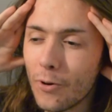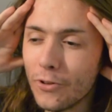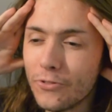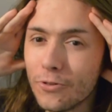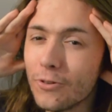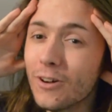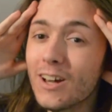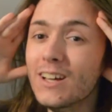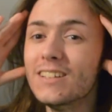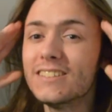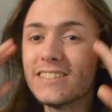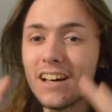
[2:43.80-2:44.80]
en mode euh,
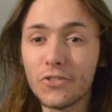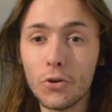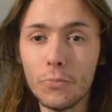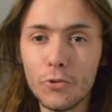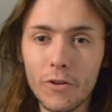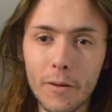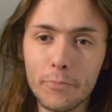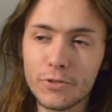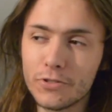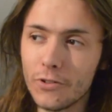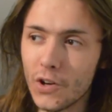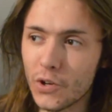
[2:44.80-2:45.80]
syndrome de
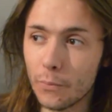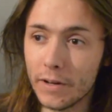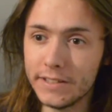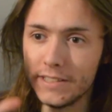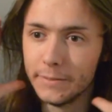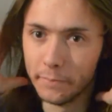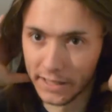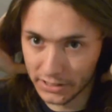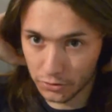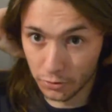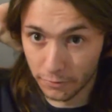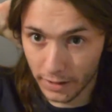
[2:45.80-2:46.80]
l'imposteur et compagnie,
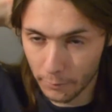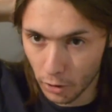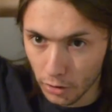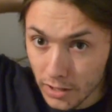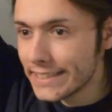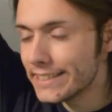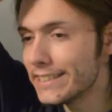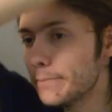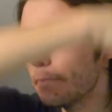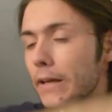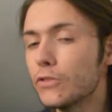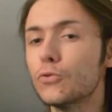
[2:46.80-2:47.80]
parce que vraiment,
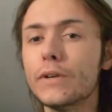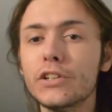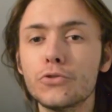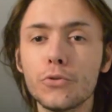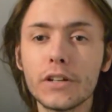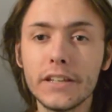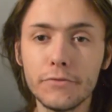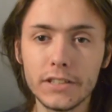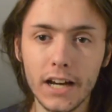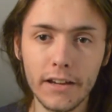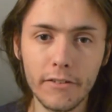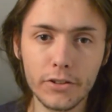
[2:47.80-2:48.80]
c'est pas tous les jours qu'il
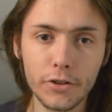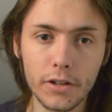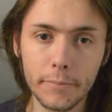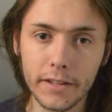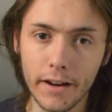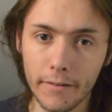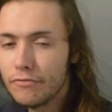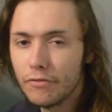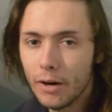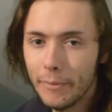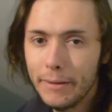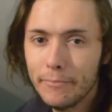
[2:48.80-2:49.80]
vous arrive un truc comme ça.
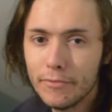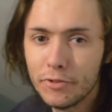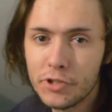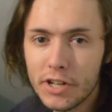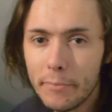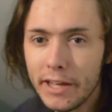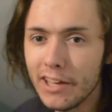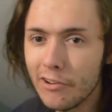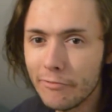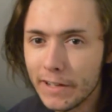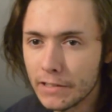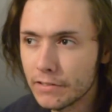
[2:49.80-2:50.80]
Voire même jamais
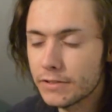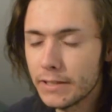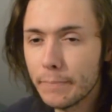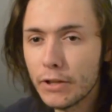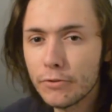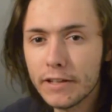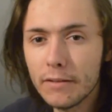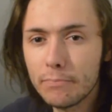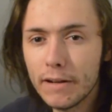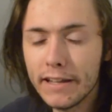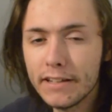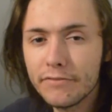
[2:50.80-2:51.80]
en fait. Je sais pas de
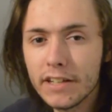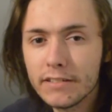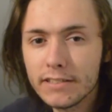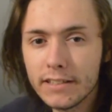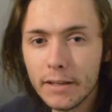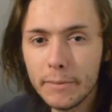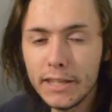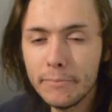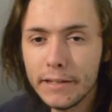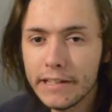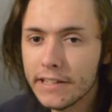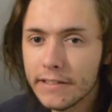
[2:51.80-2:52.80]
quelle planète vient cet ami,
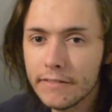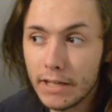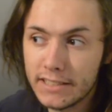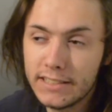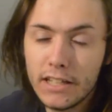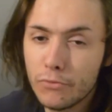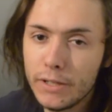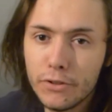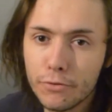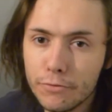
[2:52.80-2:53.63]
mais merci à lui du